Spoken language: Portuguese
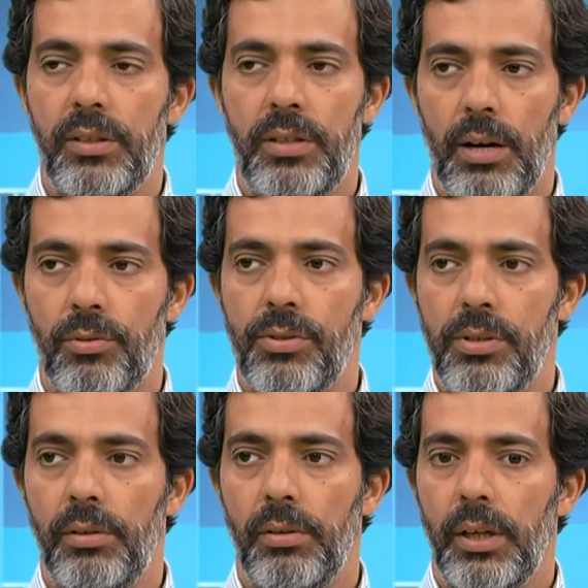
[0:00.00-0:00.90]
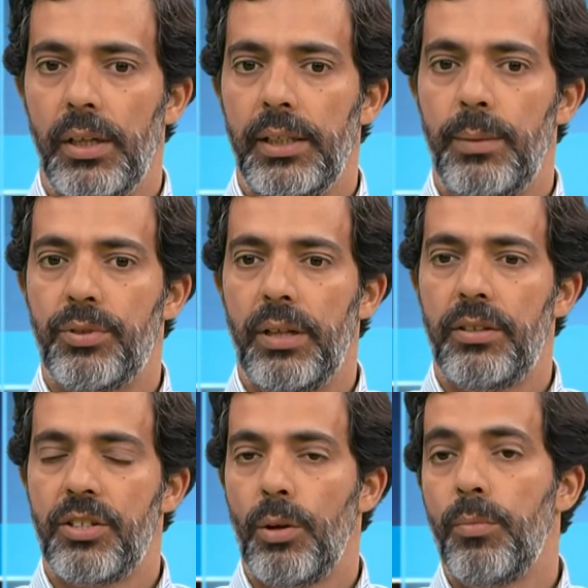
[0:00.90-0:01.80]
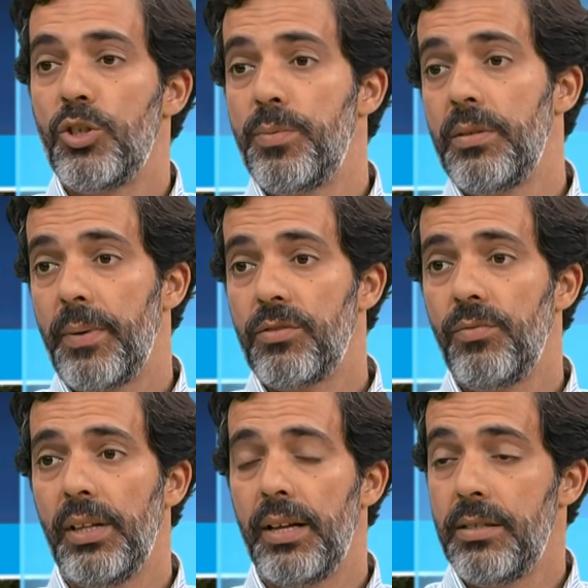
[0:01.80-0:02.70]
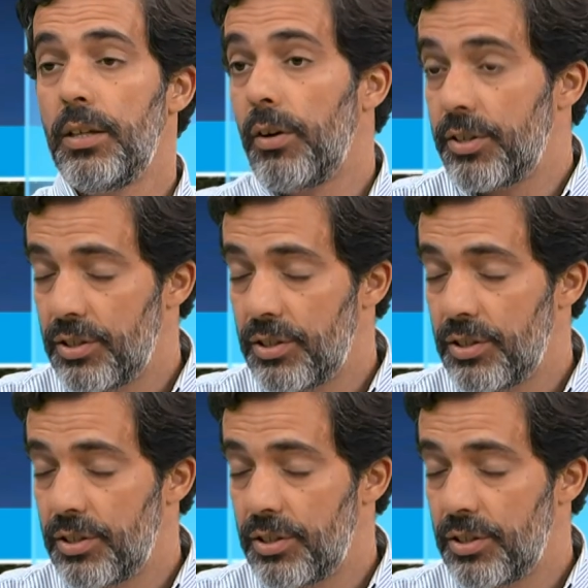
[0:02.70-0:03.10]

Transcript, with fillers: tinha acontecido. E, portanto, esta é uma das principais novidades e que eu acho que